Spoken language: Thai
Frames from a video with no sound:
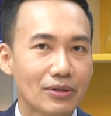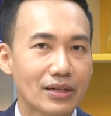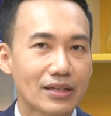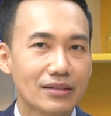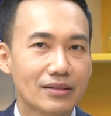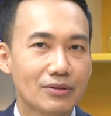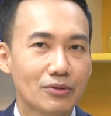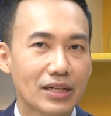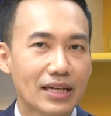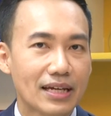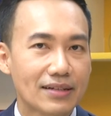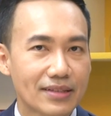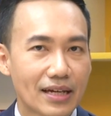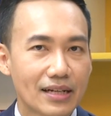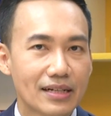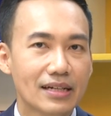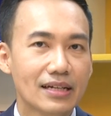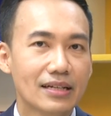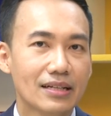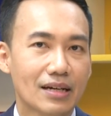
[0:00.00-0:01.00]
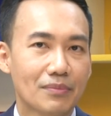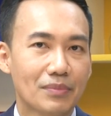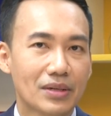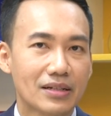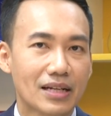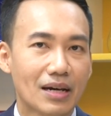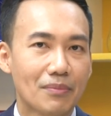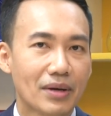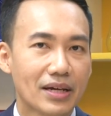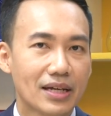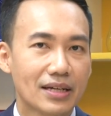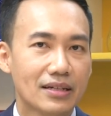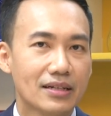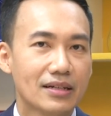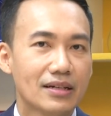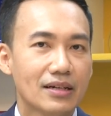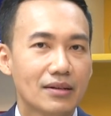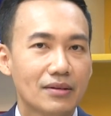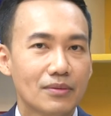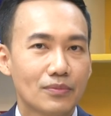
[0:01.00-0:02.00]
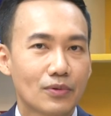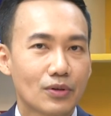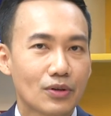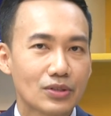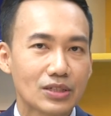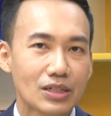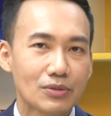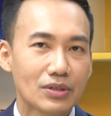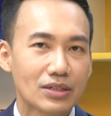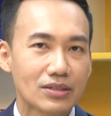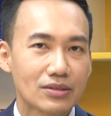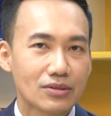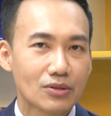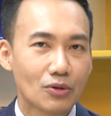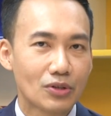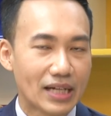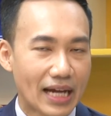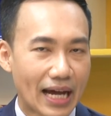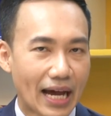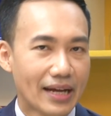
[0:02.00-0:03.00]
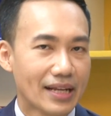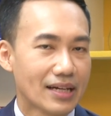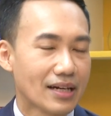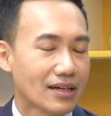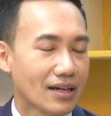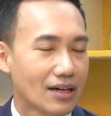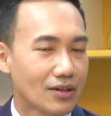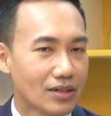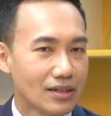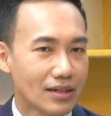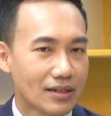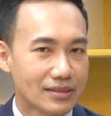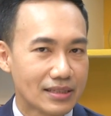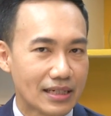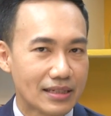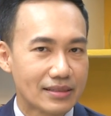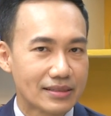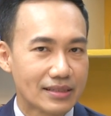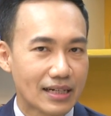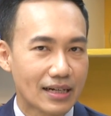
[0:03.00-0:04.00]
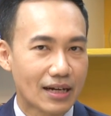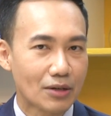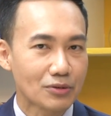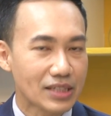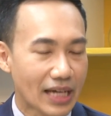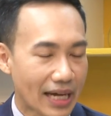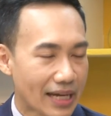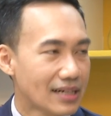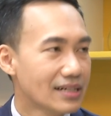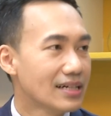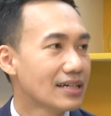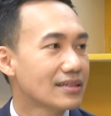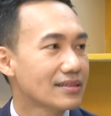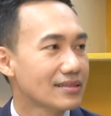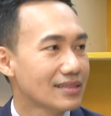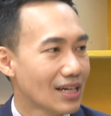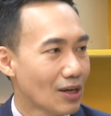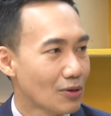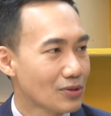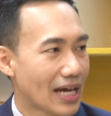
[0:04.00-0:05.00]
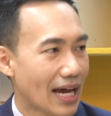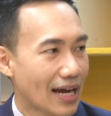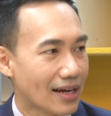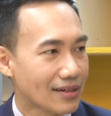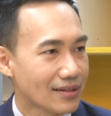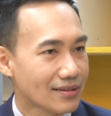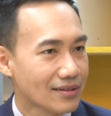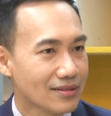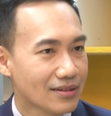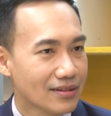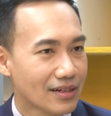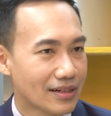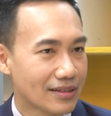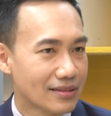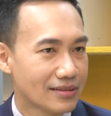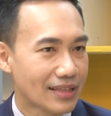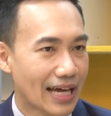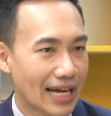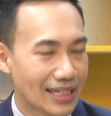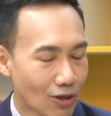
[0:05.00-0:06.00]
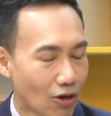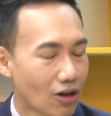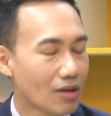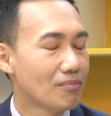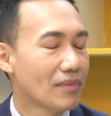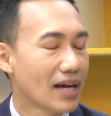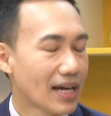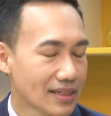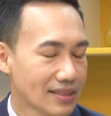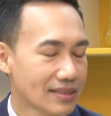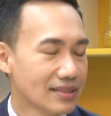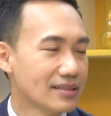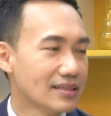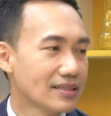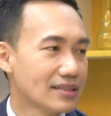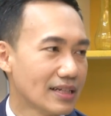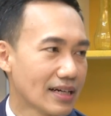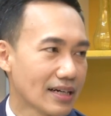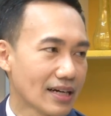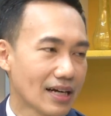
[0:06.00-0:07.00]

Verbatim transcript: วยด้วยเคสตัดี้เนี่ยมันทำให้เข้าใจว่าคนอ่านเนี่ยจะจะเข้าใจเรื่องที่เราอยากถ่ายทอดมากขึ้นนะค